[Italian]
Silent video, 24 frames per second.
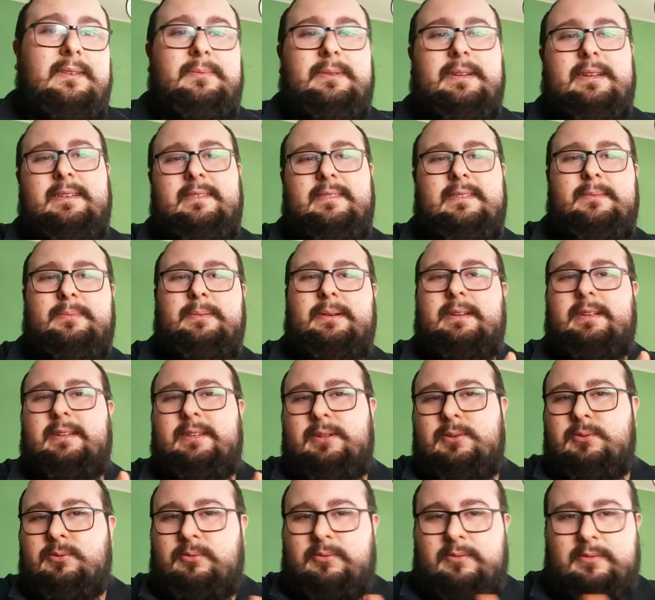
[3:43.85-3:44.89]
Perché si parla di
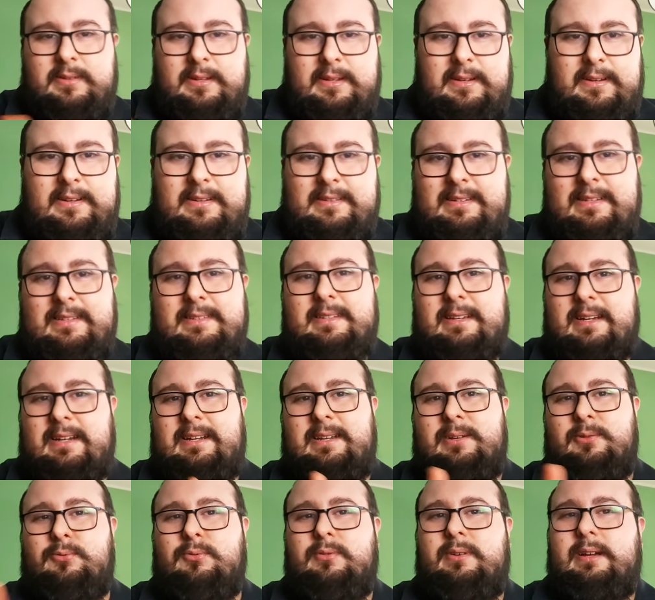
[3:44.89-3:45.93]
Conte e si sa che
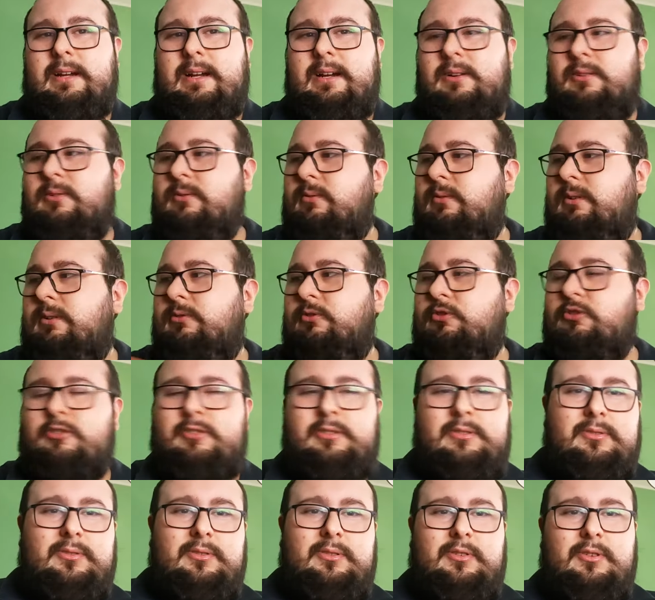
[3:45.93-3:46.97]
Lukaku è un
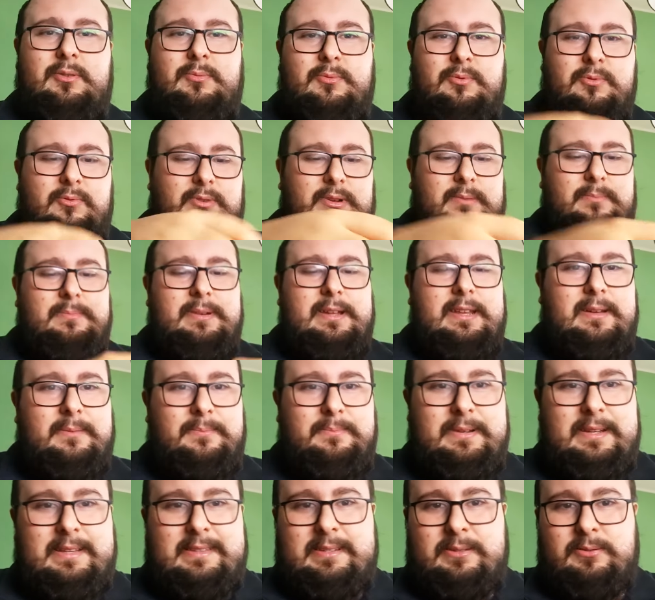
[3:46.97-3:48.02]
giocatore comunque ben
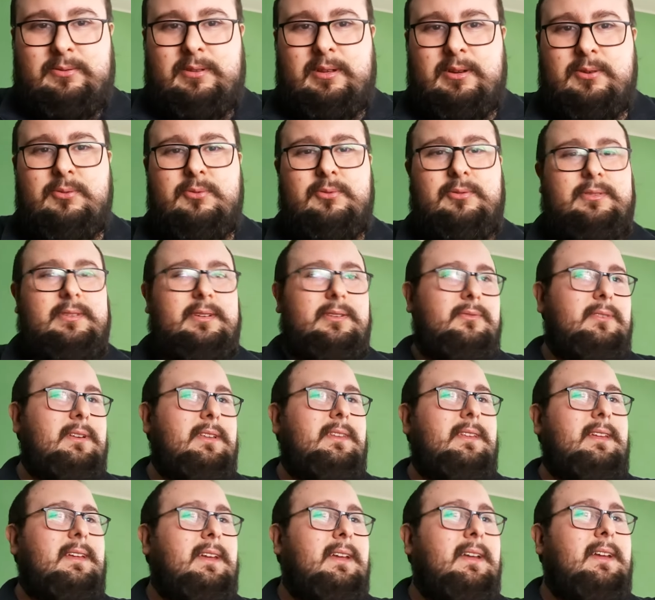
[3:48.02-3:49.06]
apprezzato da Conte,
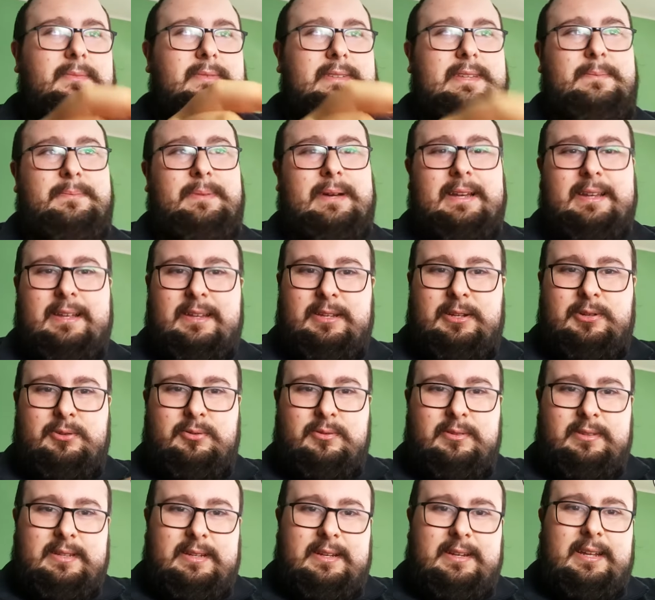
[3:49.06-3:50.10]
quindi si parla di
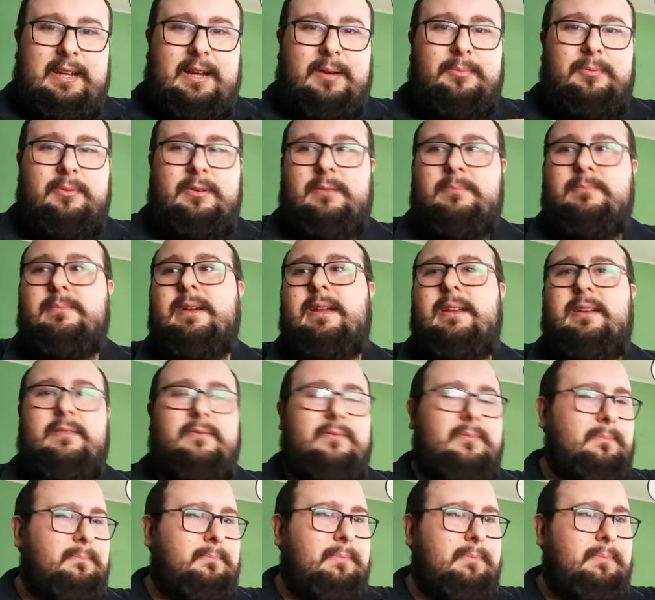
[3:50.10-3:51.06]
Conte a Napoli, bene,